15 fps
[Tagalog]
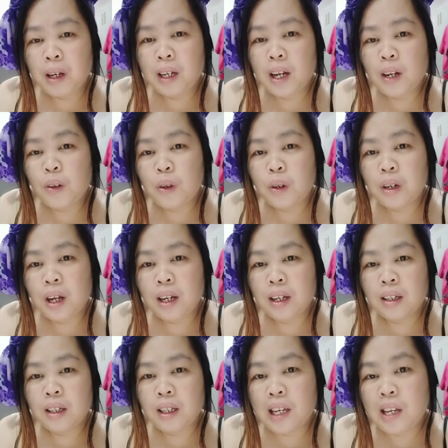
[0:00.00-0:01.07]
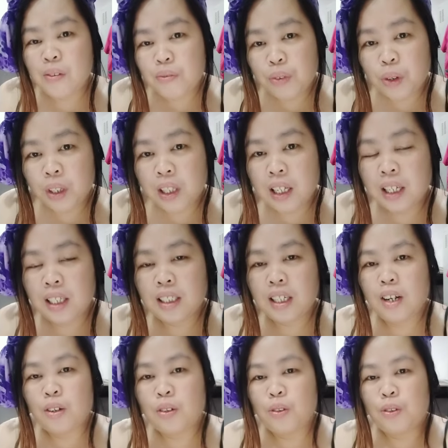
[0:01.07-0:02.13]
ganun ang effort ng
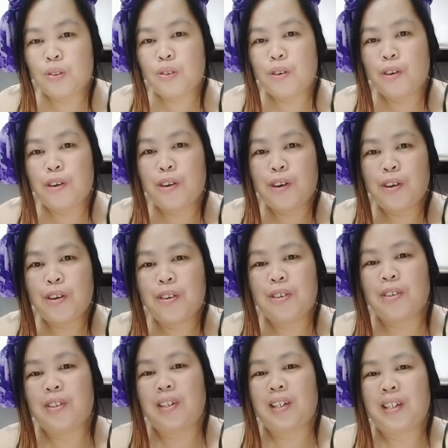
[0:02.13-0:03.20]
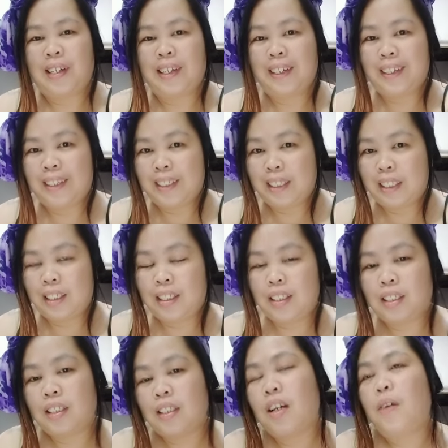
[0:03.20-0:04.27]
isang Dodong. Ah,
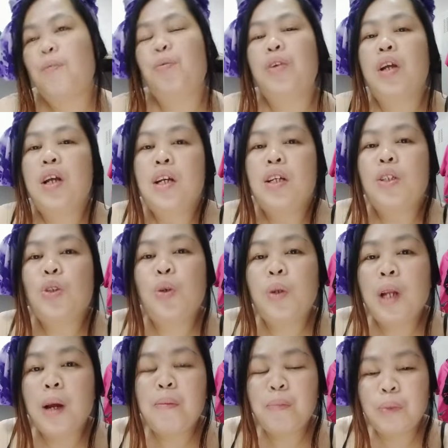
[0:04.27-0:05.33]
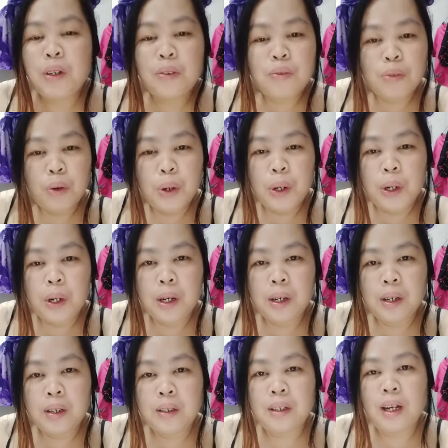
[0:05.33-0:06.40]
sis. So, number 4,
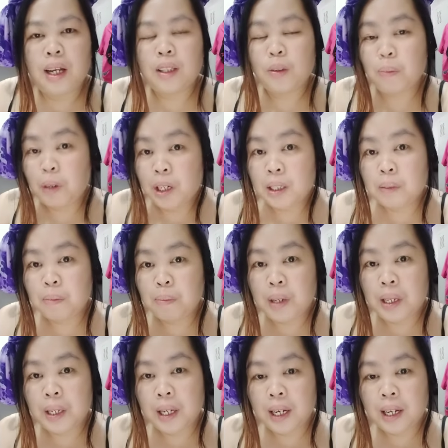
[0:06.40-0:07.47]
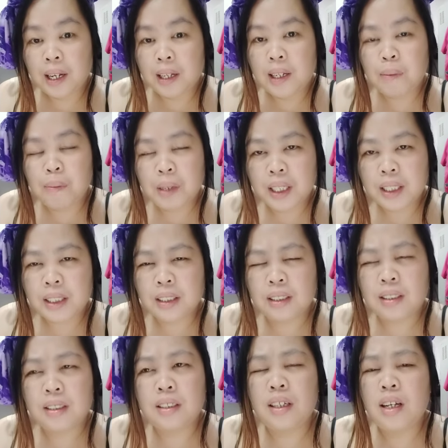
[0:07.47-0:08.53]
ito palang pinaka the
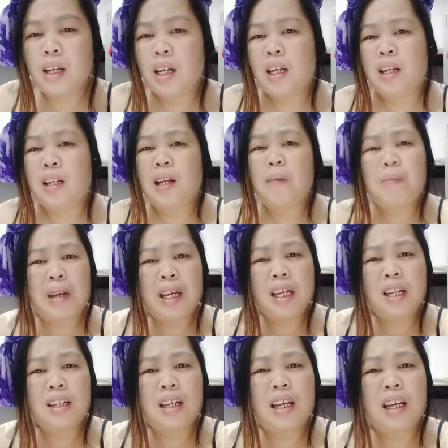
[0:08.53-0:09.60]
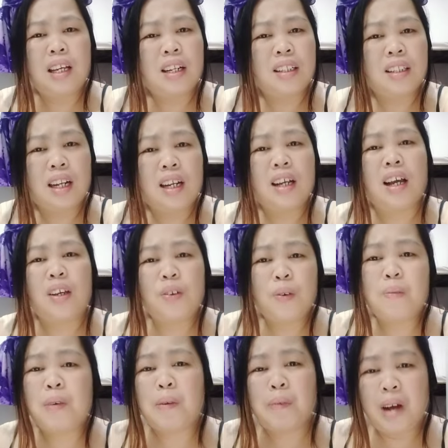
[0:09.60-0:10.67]
best, na mail-il talaga
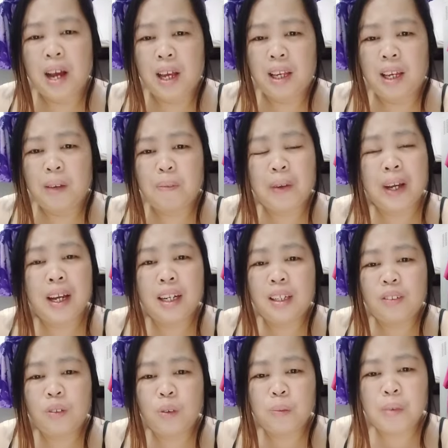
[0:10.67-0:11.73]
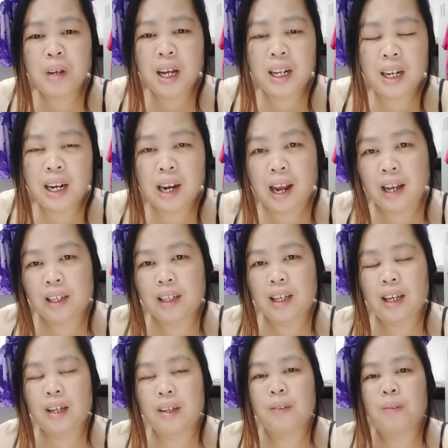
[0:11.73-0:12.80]
yung babae pag ganitong mga
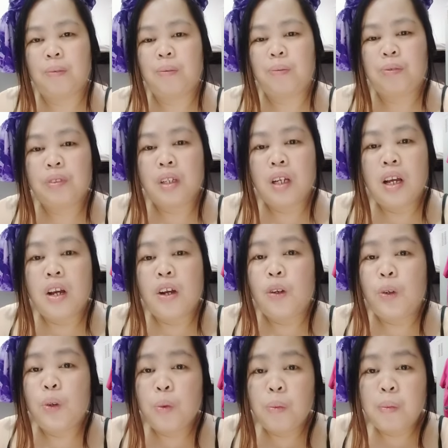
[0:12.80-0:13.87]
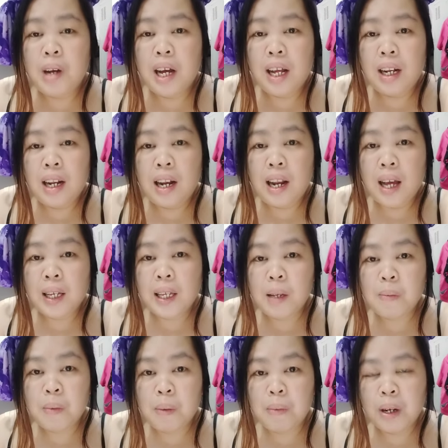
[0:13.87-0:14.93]
lalaki. Yung mga lalaking
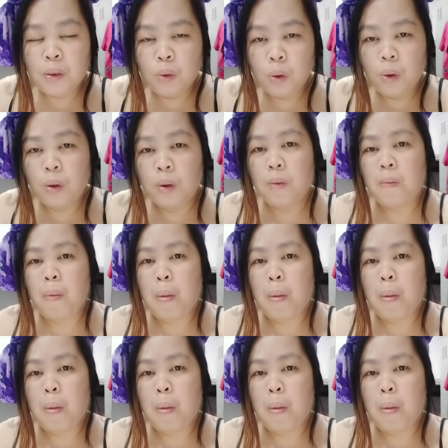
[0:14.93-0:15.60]
mabango.